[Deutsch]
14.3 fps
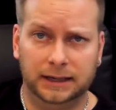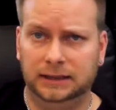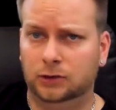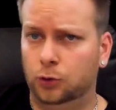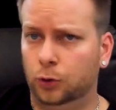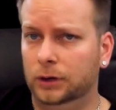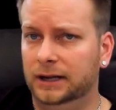
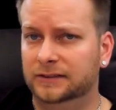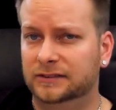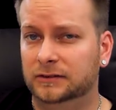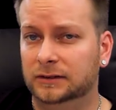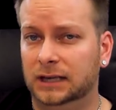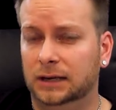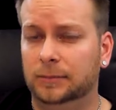die
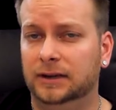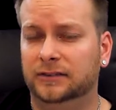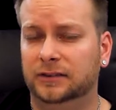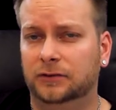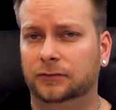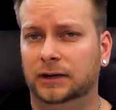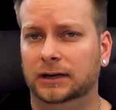Kulissen damals,
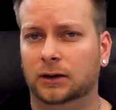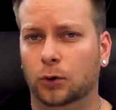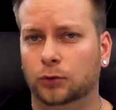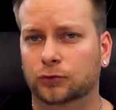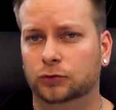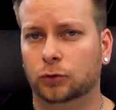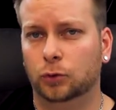das war ja
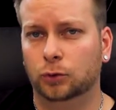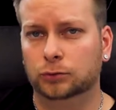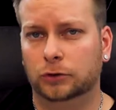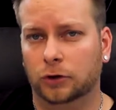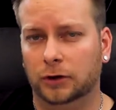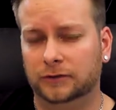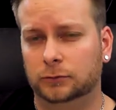auch so
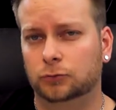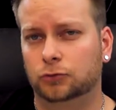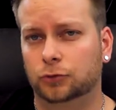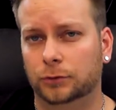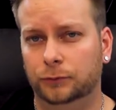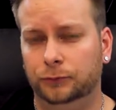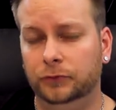trotzdem
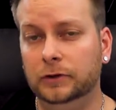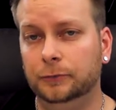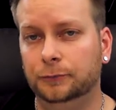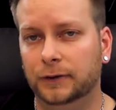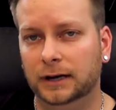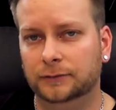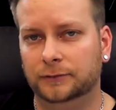schon eine
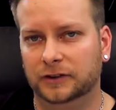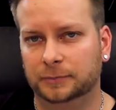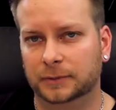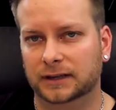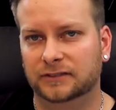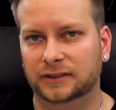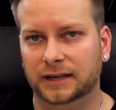Vielfalt, was
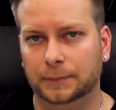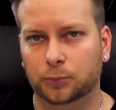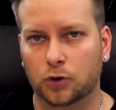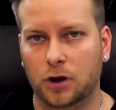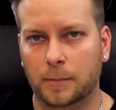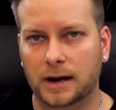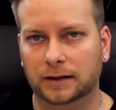man gezeigt
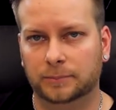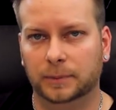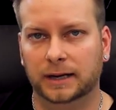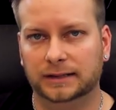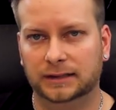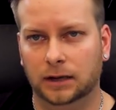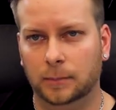bekommen hat.
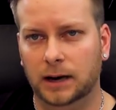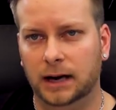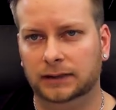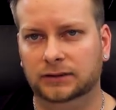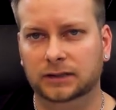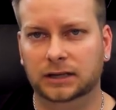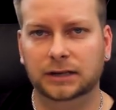Man hat ja immer
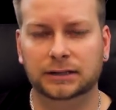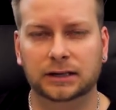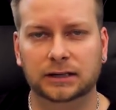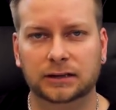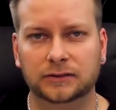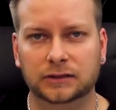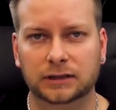halt die Kinder
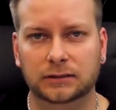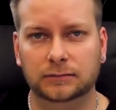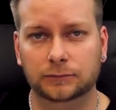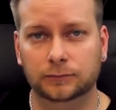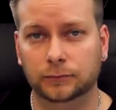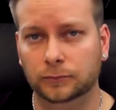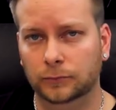
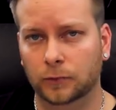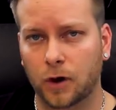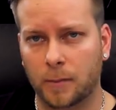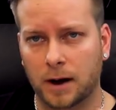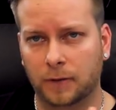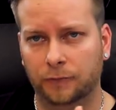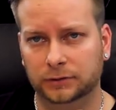gesehen,
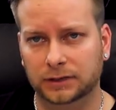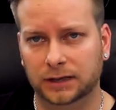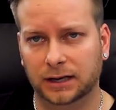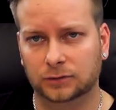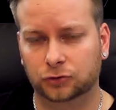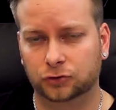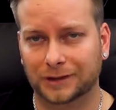immer von
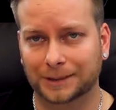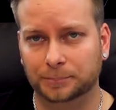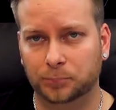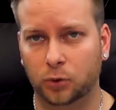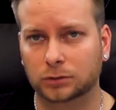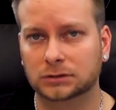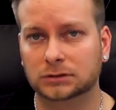deren
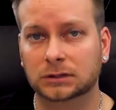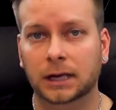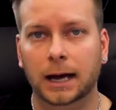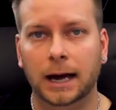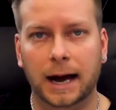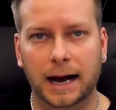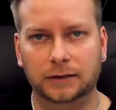Standpunkten.
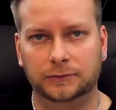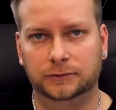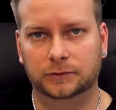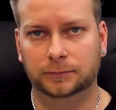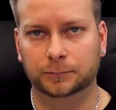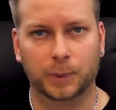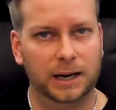Halt
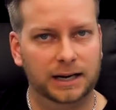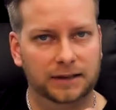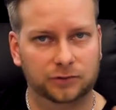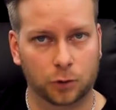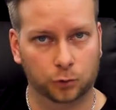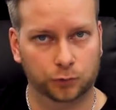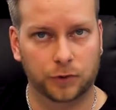war
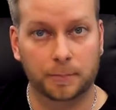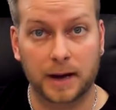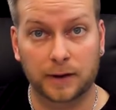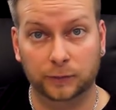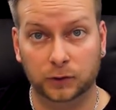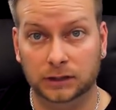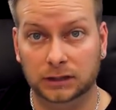das so aus von
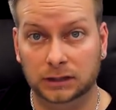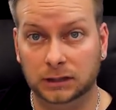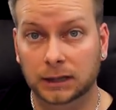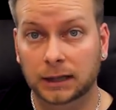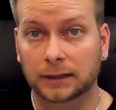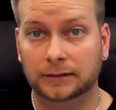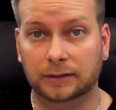
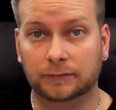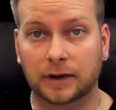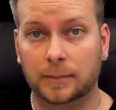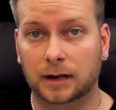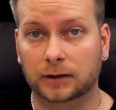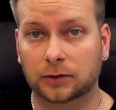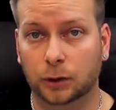Beverly, dann war
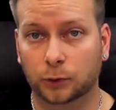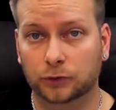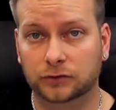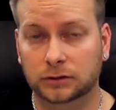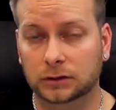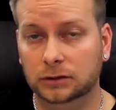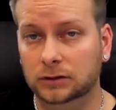man
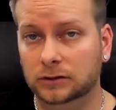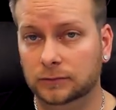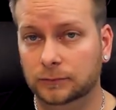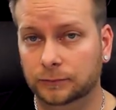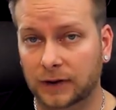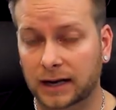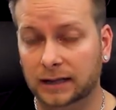draußen in
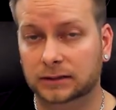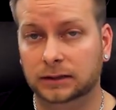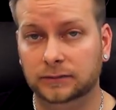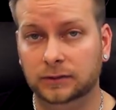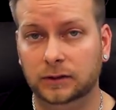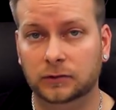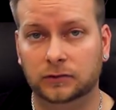diesem Wald
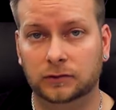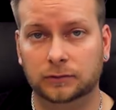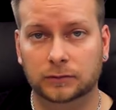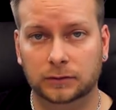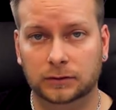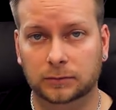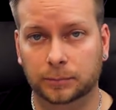
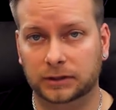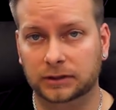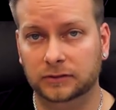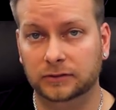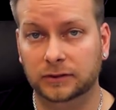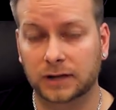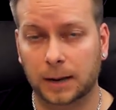gewesen, bei
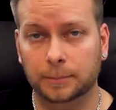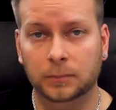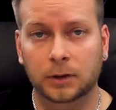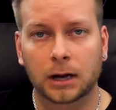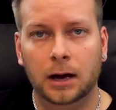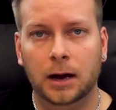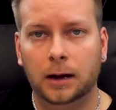diesem
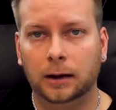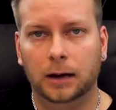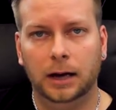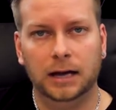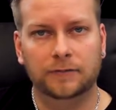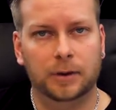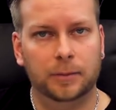Damm.
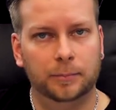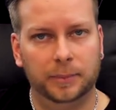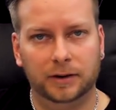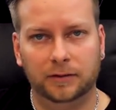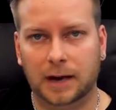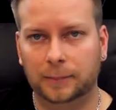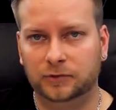
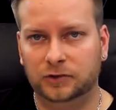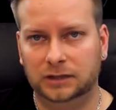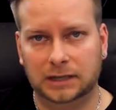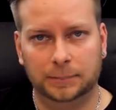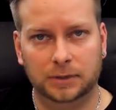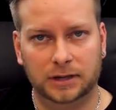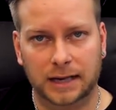Irgendwann haben sie sich
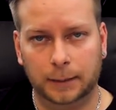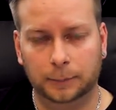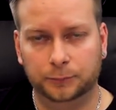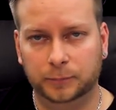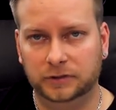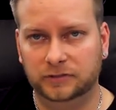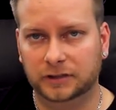ja
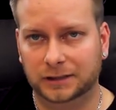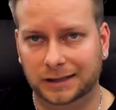bekämpft mit dieser